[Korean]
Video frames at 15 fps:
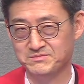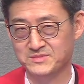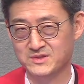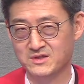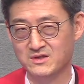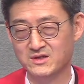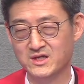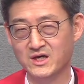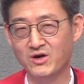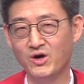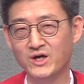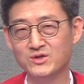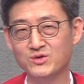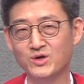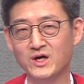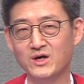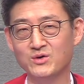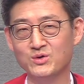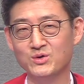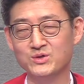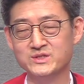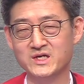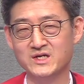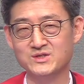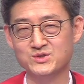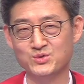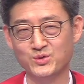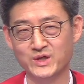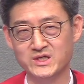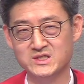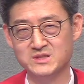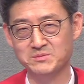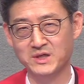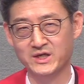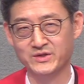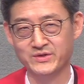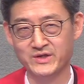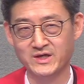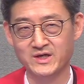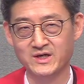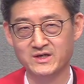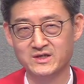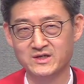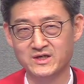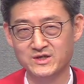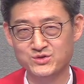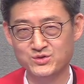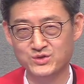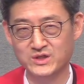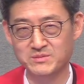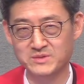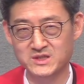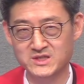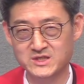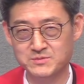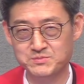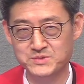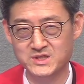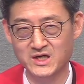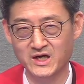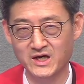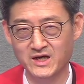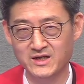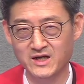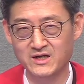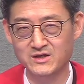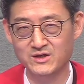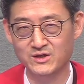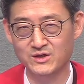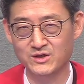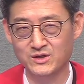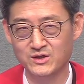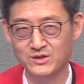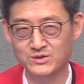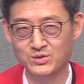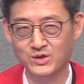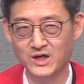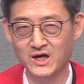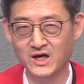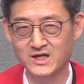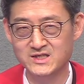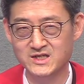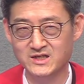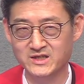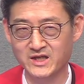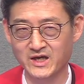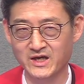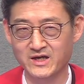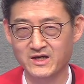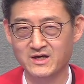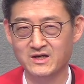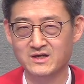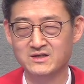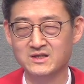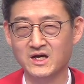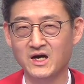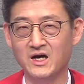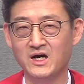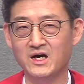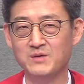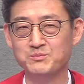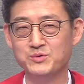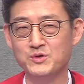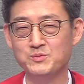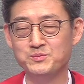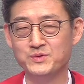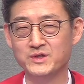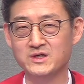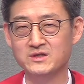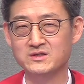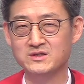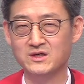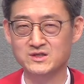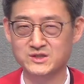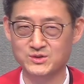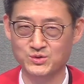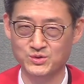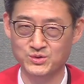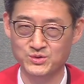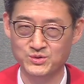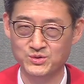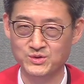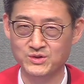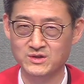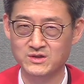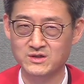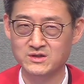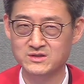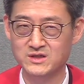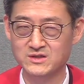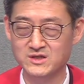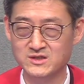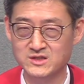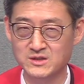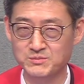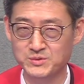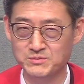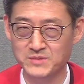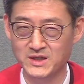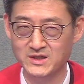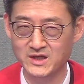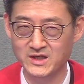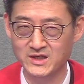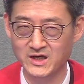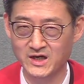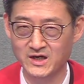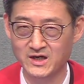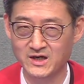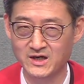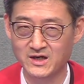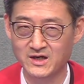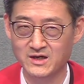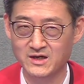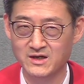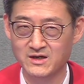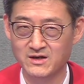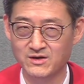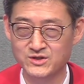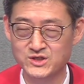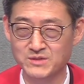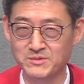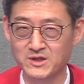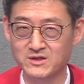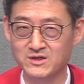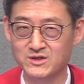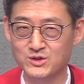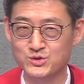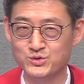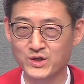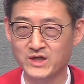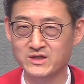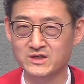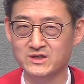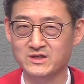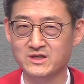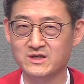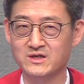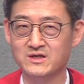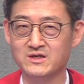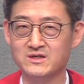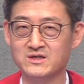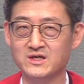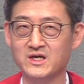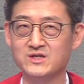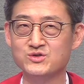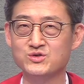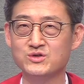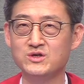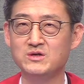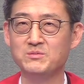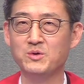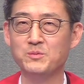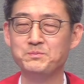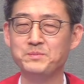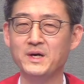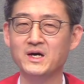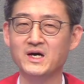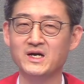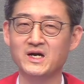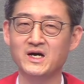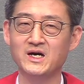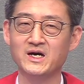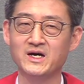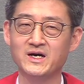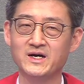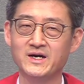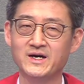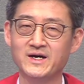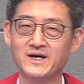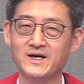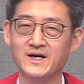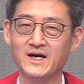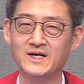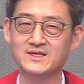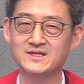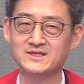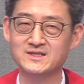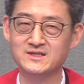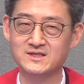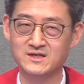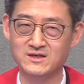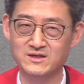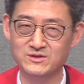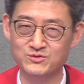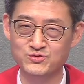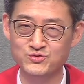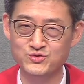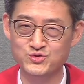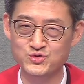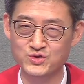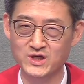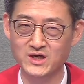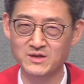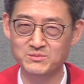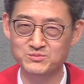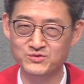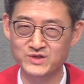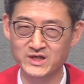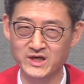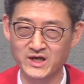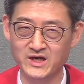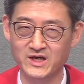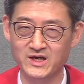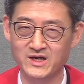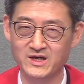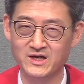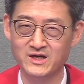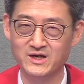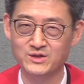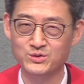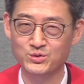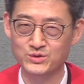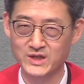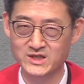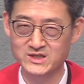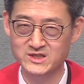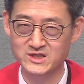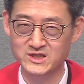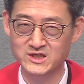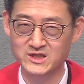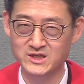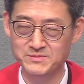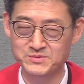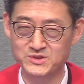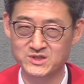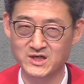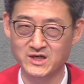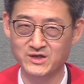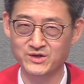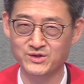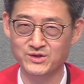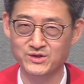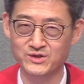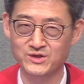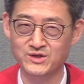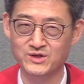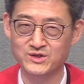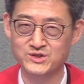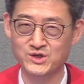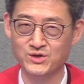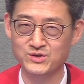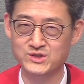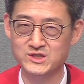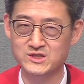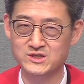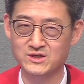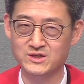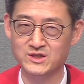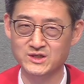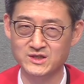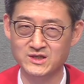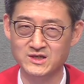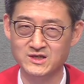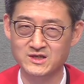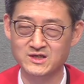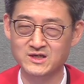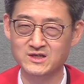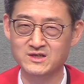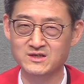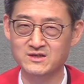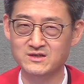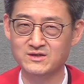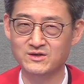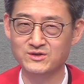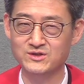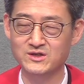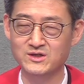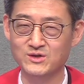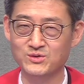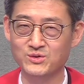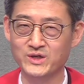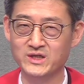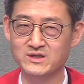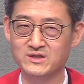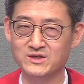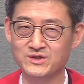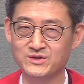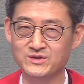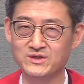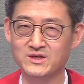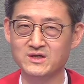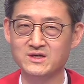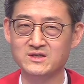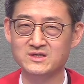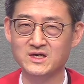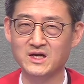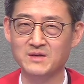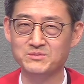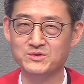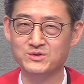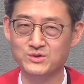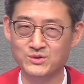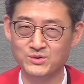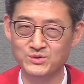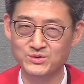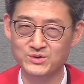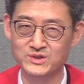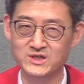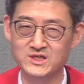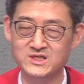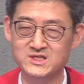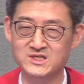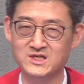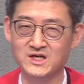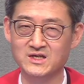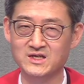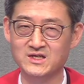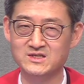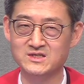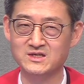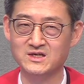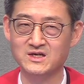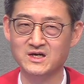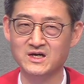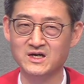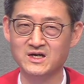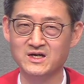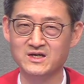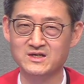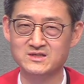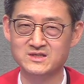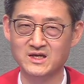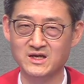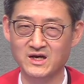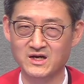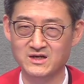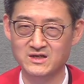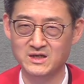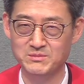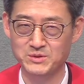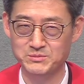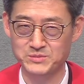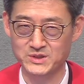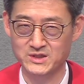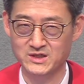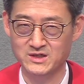그렇게 환호하고 찬송했지만 예수님이 십자가에 달려 돌아가실 때 다 뿔뿔이 흩어지고 흩어졌을 뿐만이 아니라 어쩌면 그들 중에는 예수를 못 박아라 하는 그러한 군중의 무리에 또다시 휩싸여 정치적인 이득을 얻으려고 했던 사람들도 있지 않았을까 생각을 해봅니다.